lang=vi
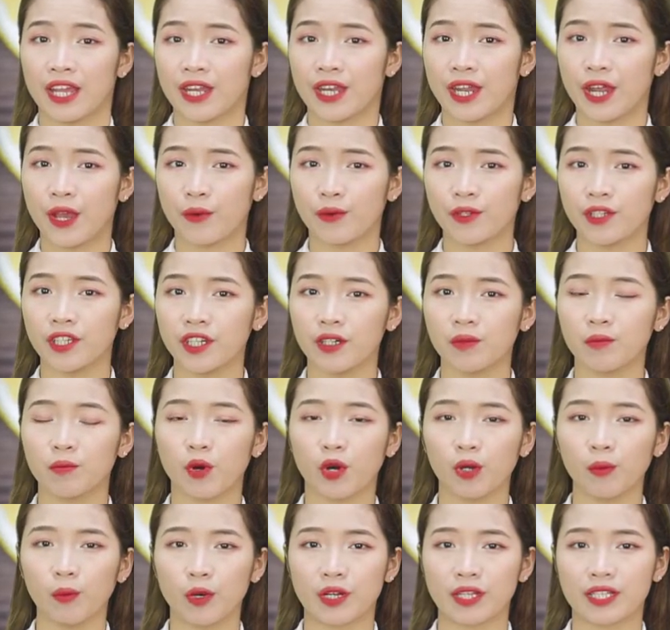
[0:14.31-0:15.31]
nếu như
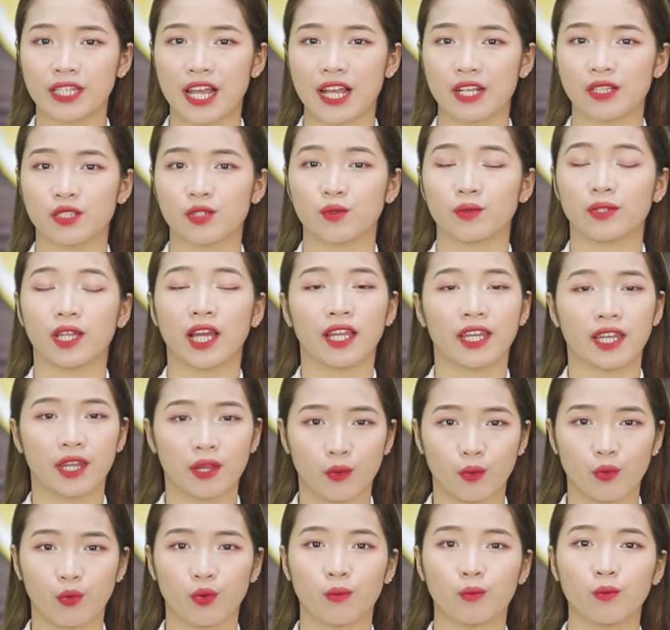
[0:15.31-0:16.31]
mỗi buổi sáng chúng ta
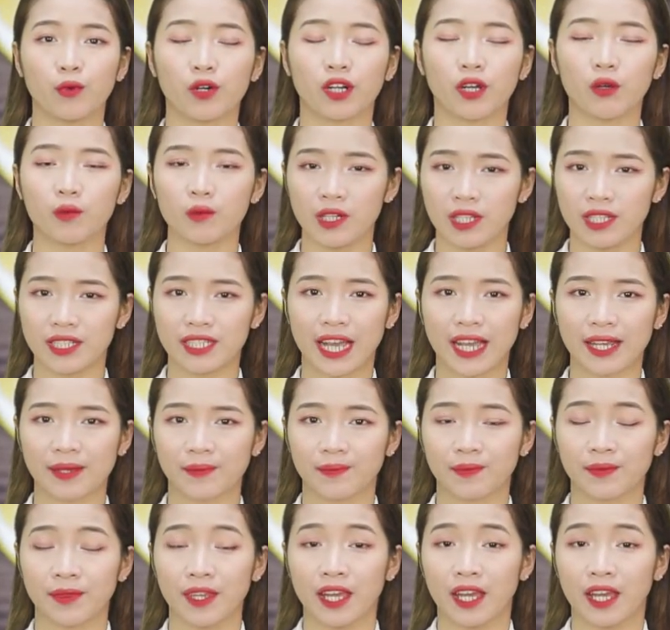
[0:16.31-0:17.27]
đều uống một cốc nước chanh.